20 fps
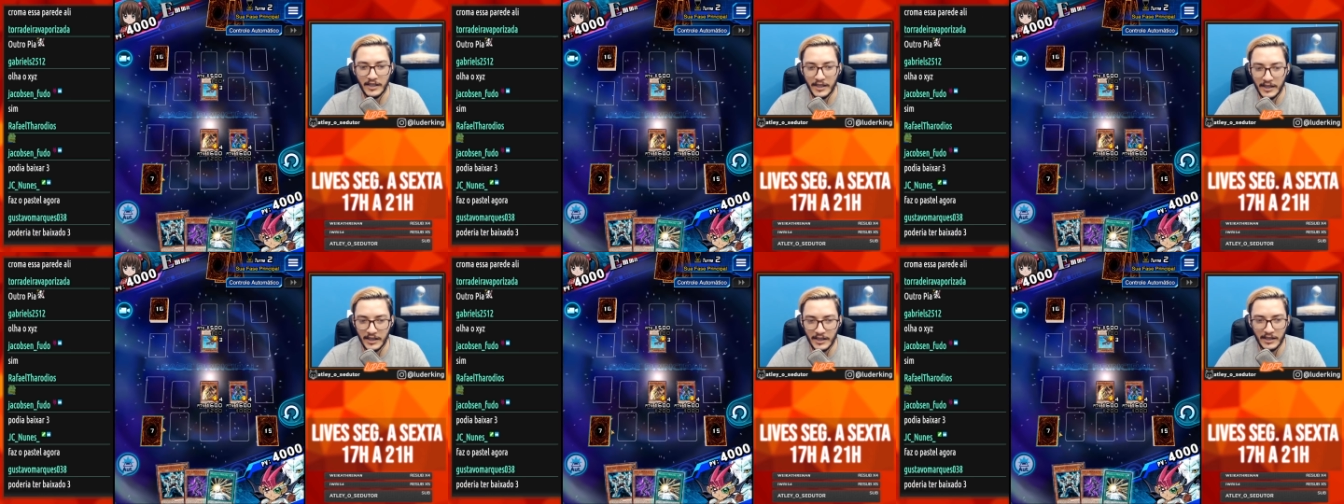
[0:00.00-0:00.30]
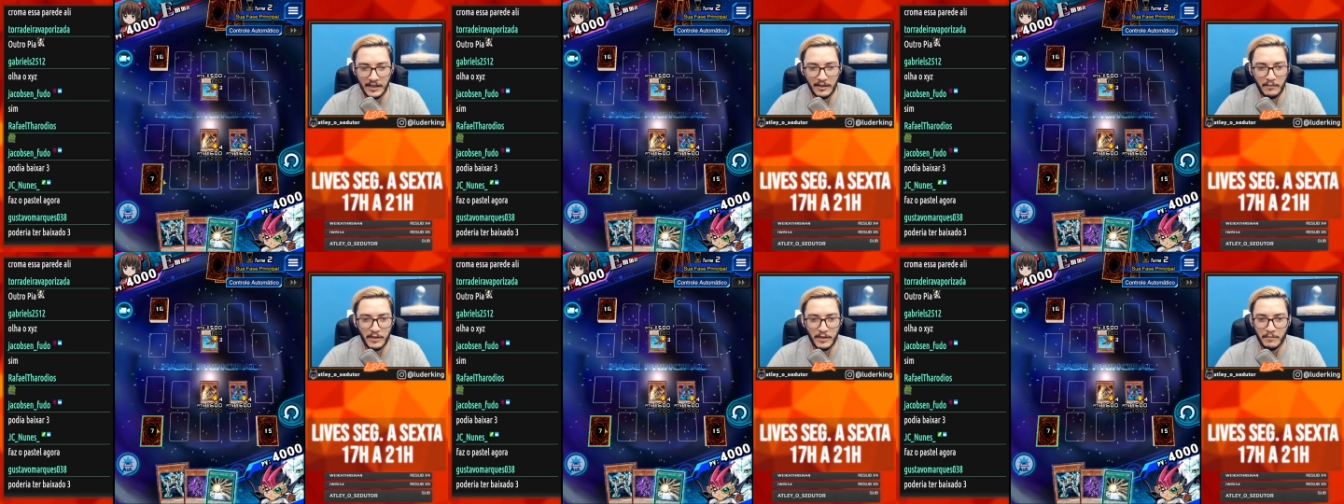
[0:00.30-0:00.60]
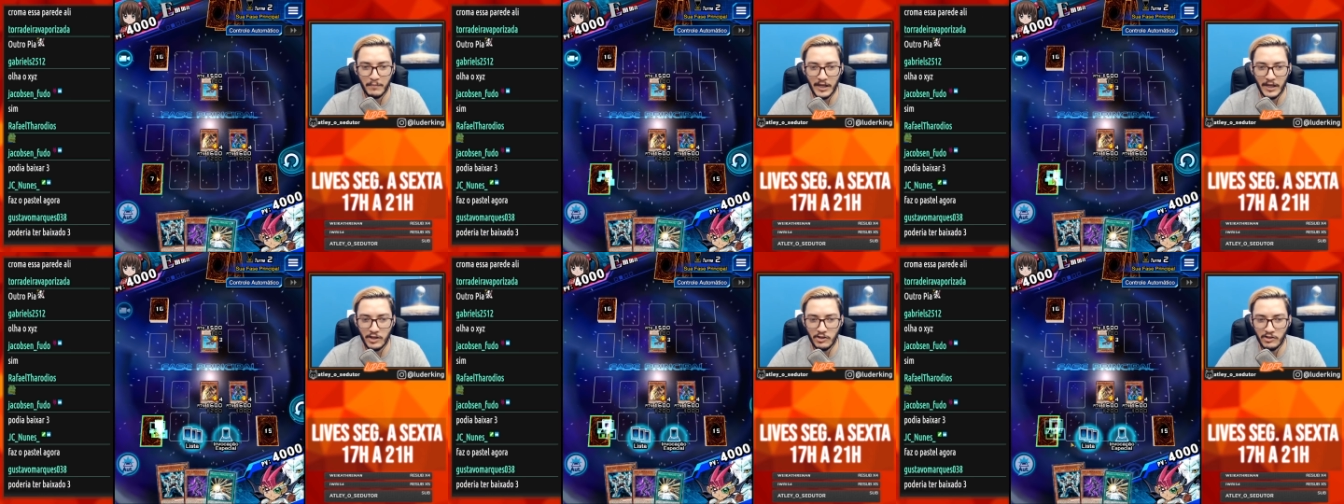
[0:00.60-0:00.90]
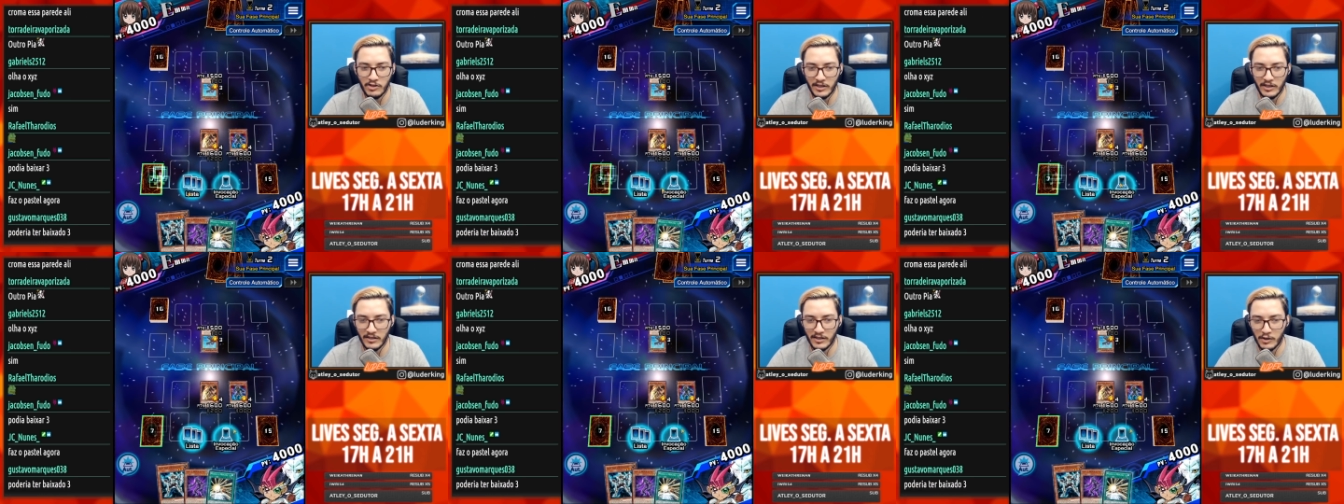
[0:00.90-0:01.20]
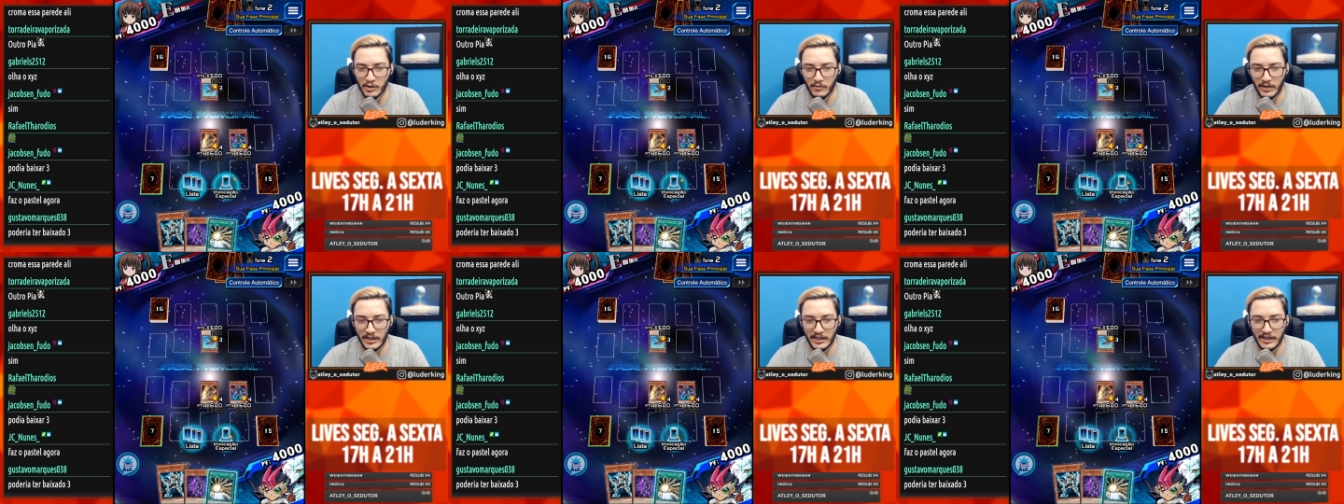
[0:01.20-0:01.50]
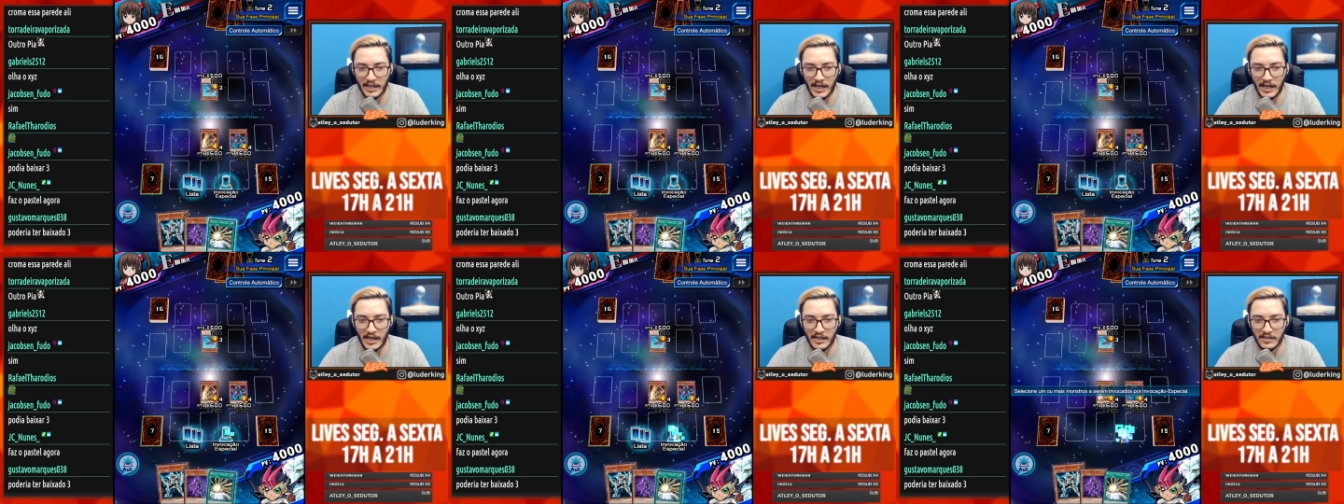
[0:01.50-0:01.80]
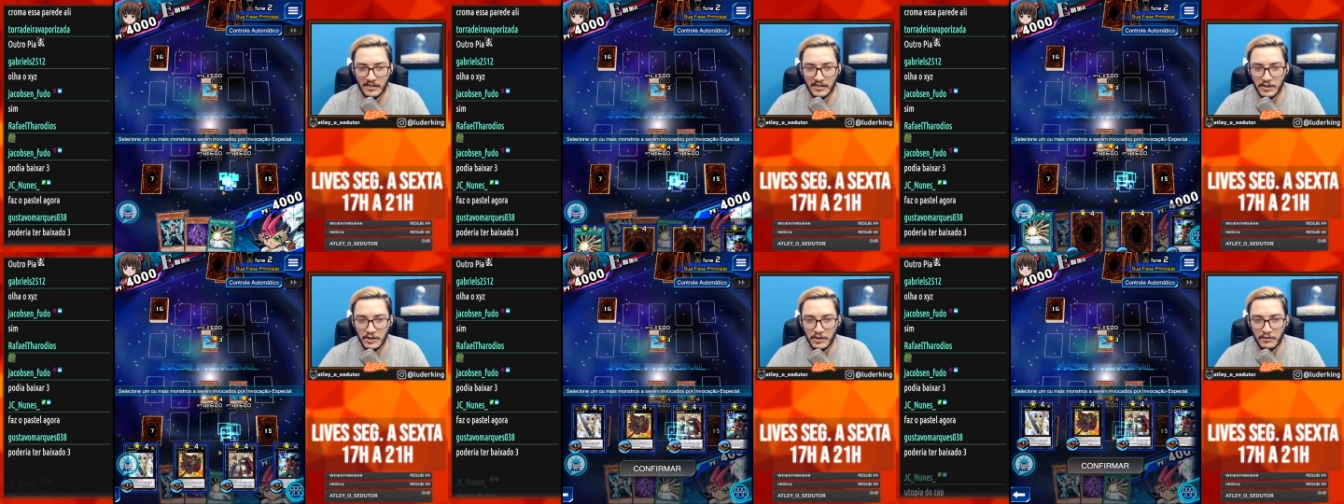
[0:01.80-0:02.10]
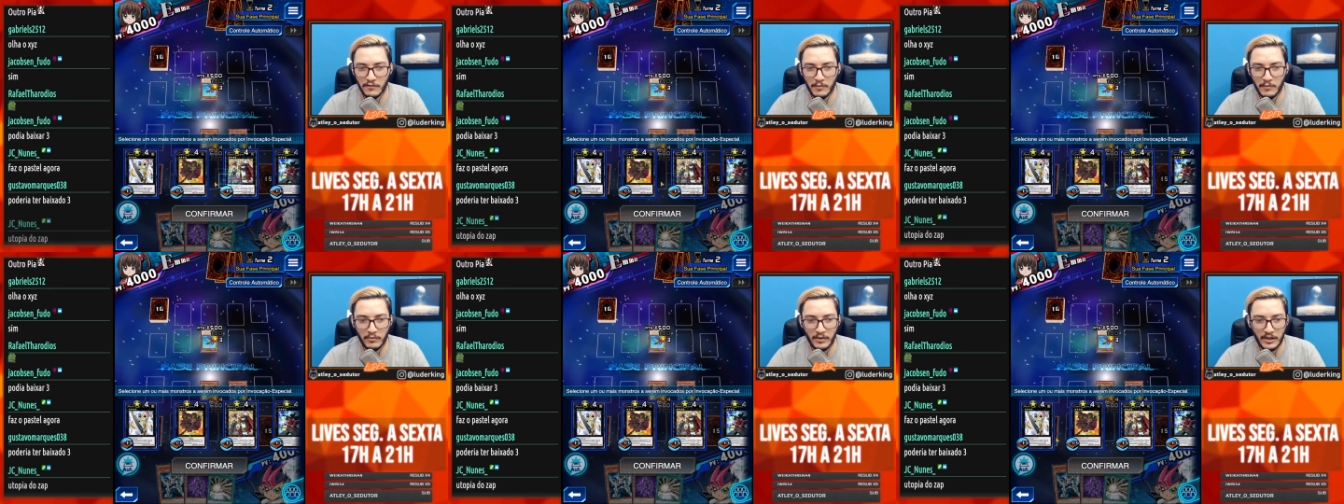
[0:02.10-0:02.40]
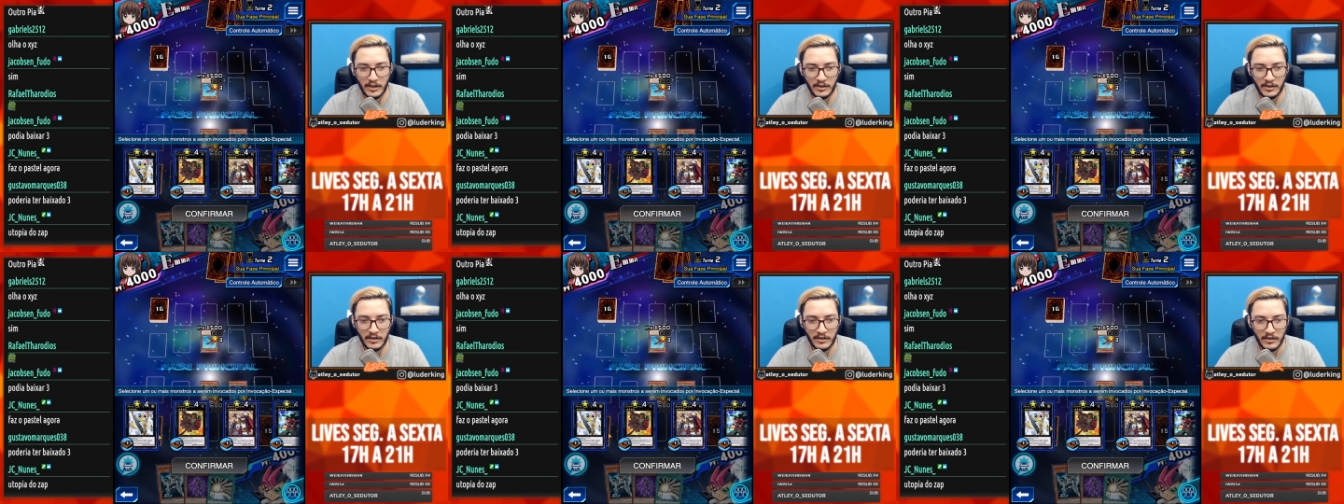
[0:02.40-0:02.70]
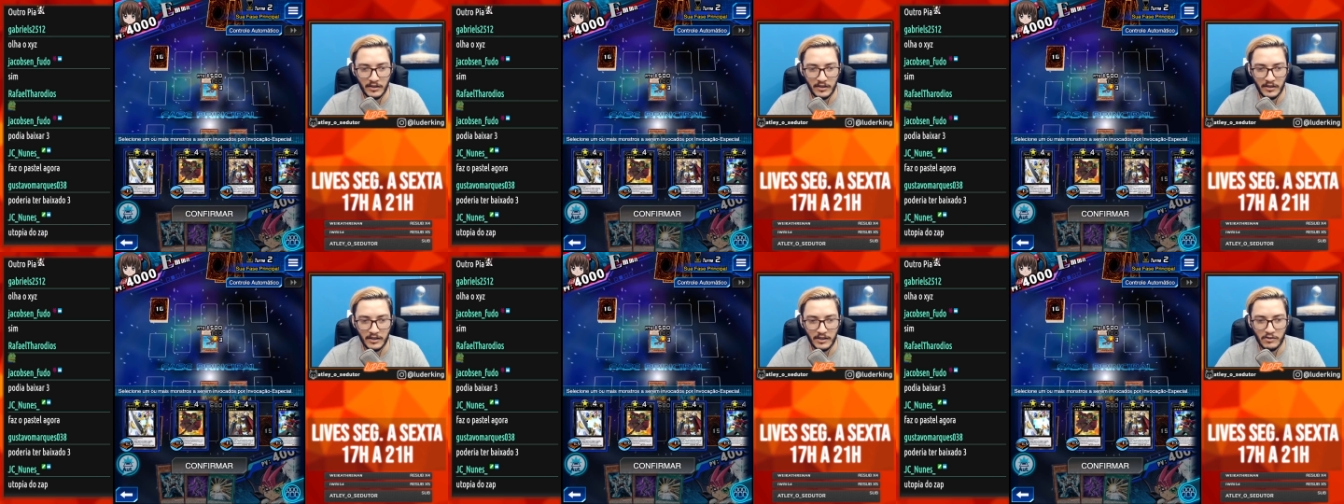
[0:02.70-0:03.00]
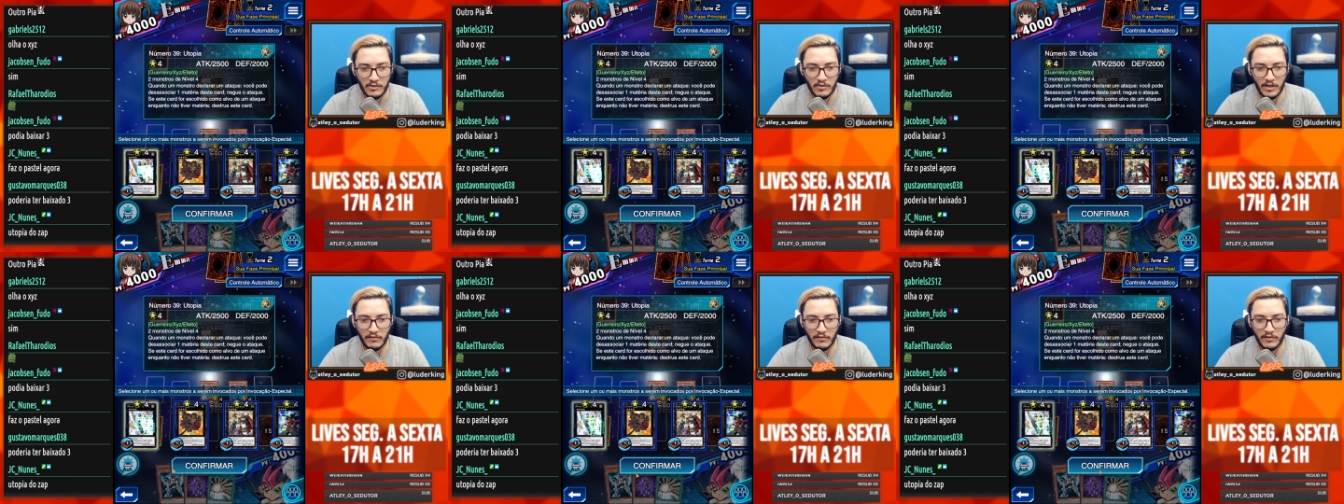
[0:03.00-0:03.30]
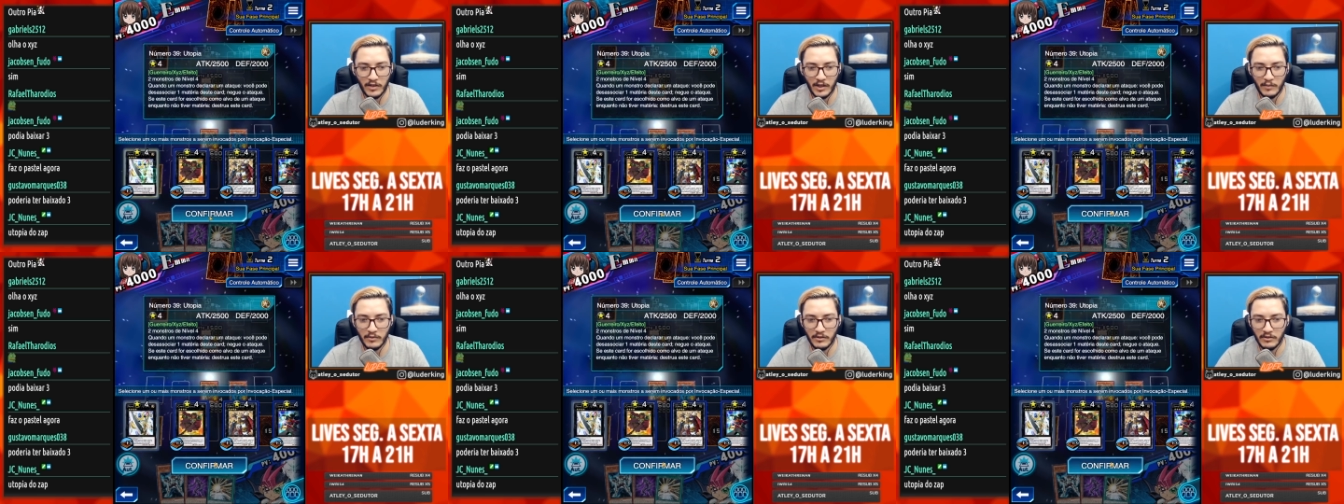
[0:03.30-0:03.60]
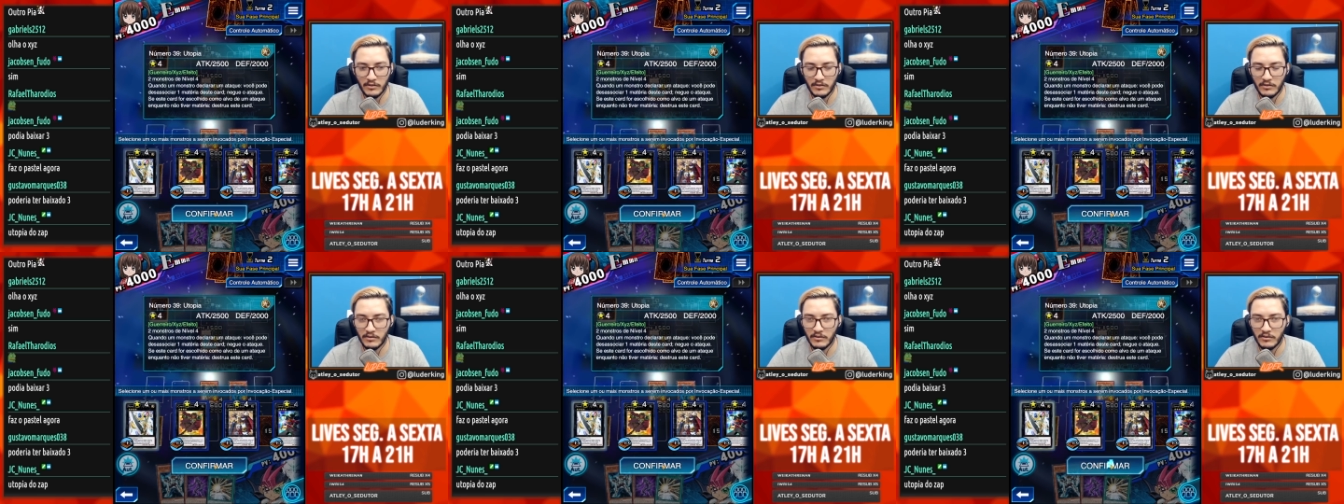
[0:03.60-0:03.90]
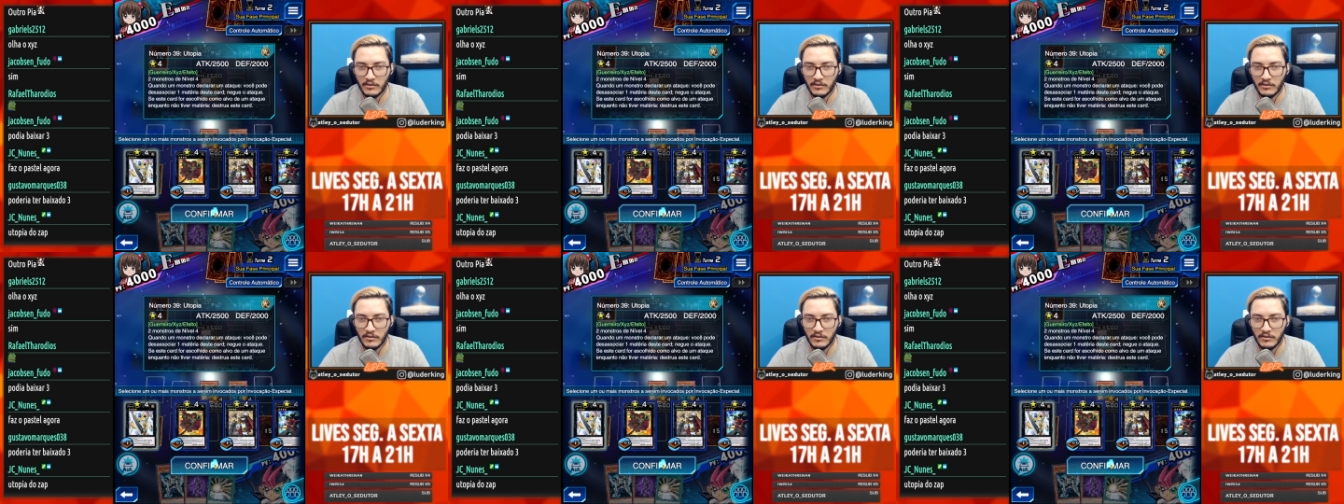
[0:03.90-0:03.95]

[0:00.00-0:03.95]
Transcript: Ih, misplayzinha de qualidade. A gente vê por aqui. Só vamos.